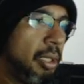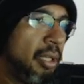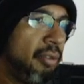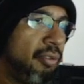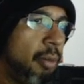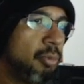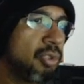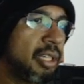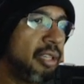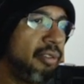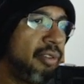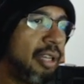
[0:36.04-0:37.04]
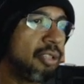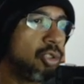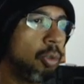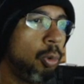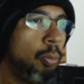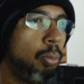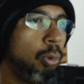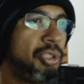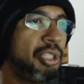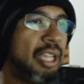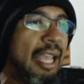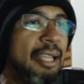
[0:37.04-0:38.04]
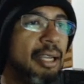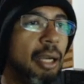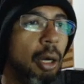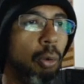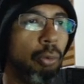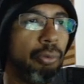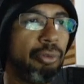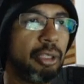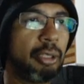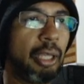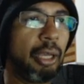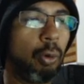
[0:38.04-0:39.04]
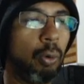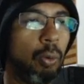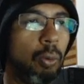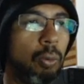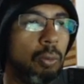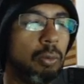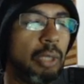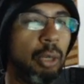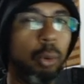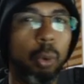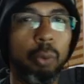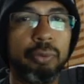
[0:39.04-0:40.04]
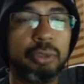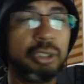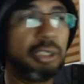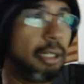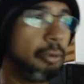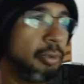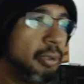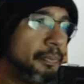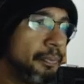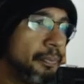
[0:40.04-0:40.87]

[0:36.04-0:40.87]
E vamos aqui falar sobre o bullish engulfing, né, ou engolfo de alta.